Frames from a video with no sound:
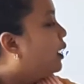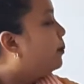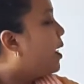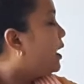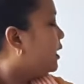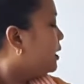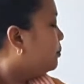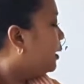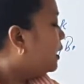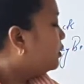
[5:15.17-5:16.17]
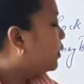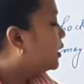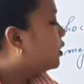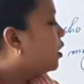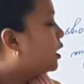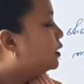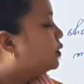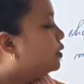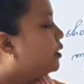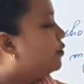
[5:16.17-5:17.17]
अ बार्गेन मेड विद गॉड
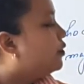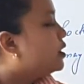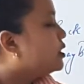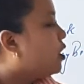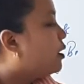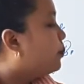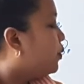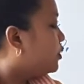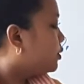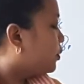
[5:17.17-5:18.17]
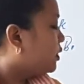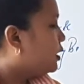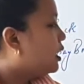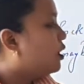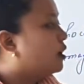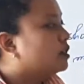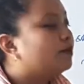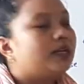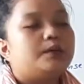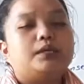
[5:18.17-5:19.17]
टू रिवर्स और पोस्टपोन द लॉस
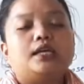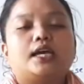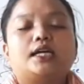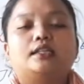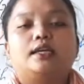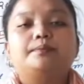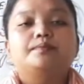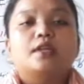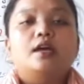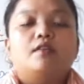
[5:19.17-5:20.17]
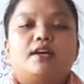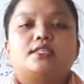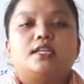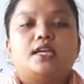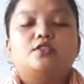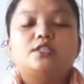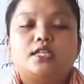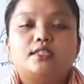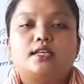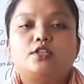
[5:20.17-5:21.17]
मतलब कि क्या करते हैं वैसे ये जो
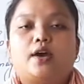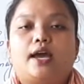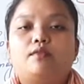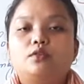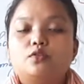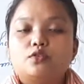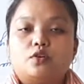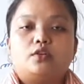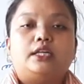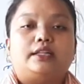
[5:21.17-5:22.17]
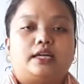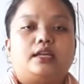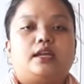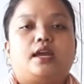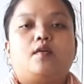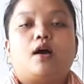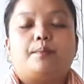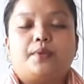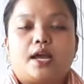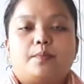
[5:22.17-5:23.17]
चीज़ें जो है वो दूसरों को दिखता नहीं है वो
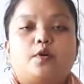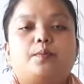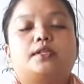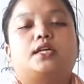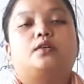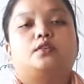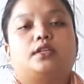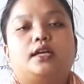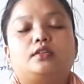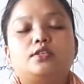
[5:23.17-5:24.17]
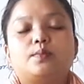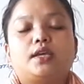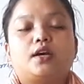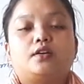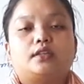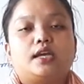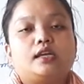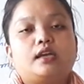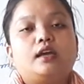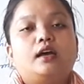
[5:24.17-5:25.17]
अपने आप को ही पता होता है तो इसमें क्या होता है
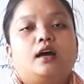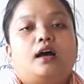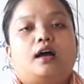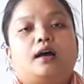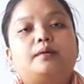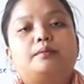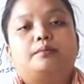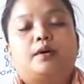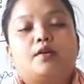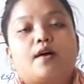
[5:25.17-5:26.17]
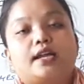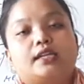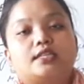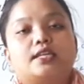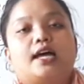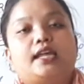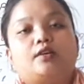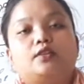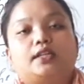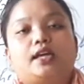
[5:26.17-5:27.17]
कि आ, भगवान के साथ
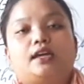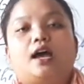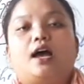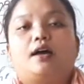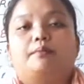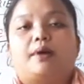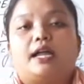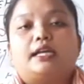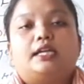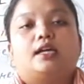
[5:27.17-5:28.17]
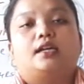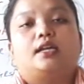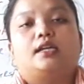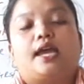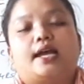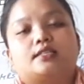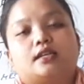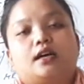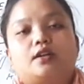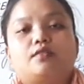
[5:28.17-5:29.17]
एक होता है कि हाँ बार्गेन करना कि
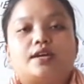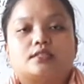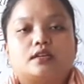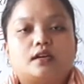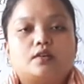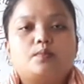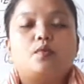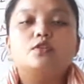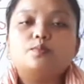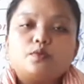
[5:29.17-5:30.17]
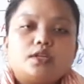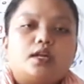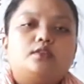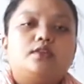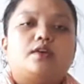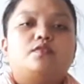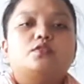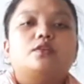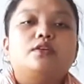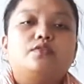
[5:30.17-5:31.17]
ऐसा करो वैसा करो पोस्टपोन कर दो या फिर
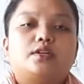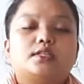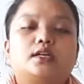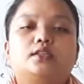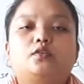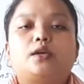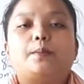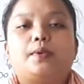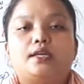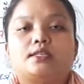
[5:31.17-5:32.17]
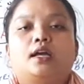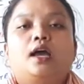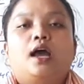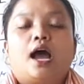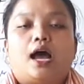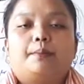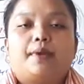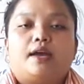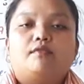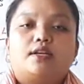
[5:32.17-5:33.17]
उसको रिवर्स कर दो कि प्लीज़
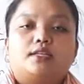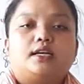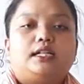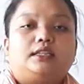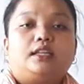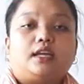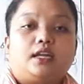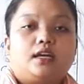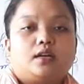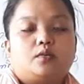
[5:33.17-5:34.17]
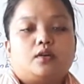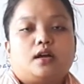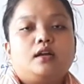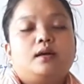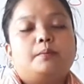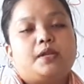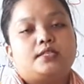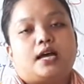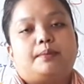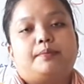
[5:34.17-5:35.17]
मैं अब ऐसा गलती नहीं करूँगा
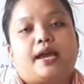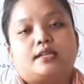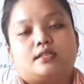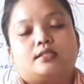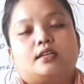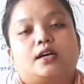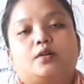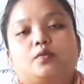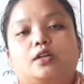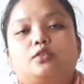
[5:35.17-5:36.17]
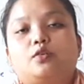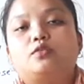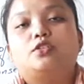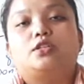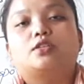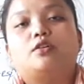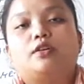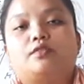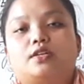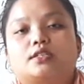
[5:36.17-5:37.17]
प्लीज़ आप मैं ऐसे ऐसे करूँगा तो उस चीज़ को
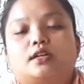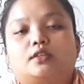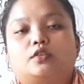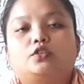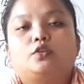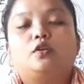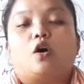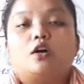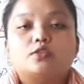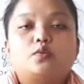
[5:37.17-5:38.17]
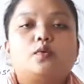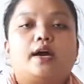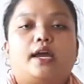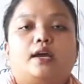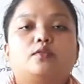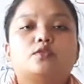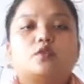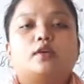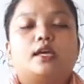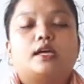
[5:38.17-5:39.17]
रिवर्स कर दो जो लॉस हुआ है
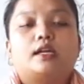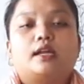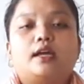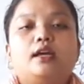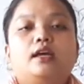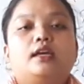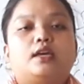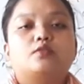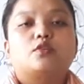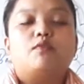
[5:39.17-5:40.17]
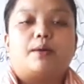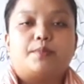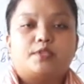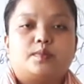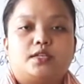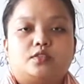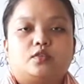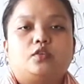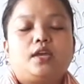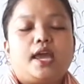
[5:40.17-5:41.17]
उसको क्या करना है कि उसको वापस भेज
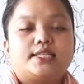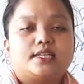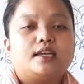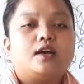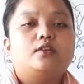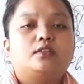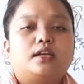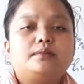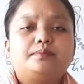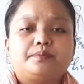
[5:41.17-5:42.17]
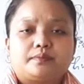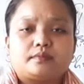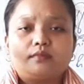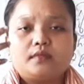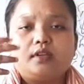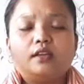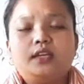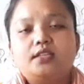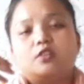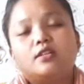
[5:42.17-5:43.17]
दो तो ये ऐसा क्या होता है
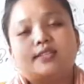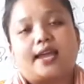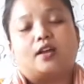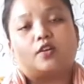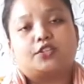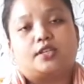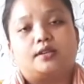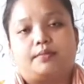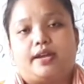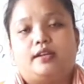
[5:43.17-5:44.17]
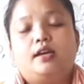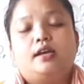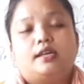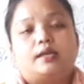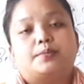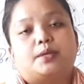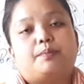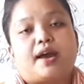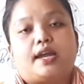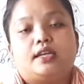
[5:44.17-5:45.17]
इट्स ऑल साइकोलॉजिकल माइंड ये
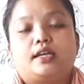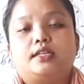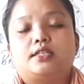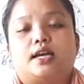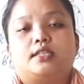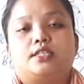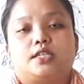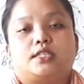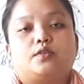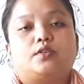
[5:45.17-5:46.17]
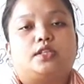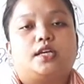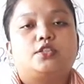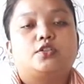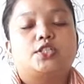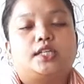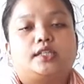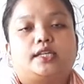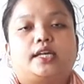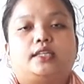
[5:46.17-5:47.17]
जब माइंड का ही चीज़ें होती है जो
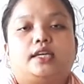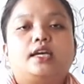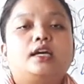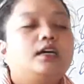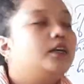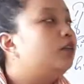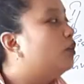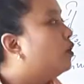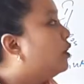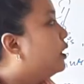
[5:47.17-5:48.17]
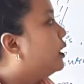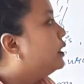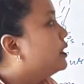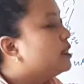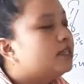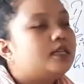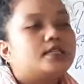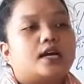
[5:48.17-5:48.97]
चलती रहती है तो दिस इज़ अ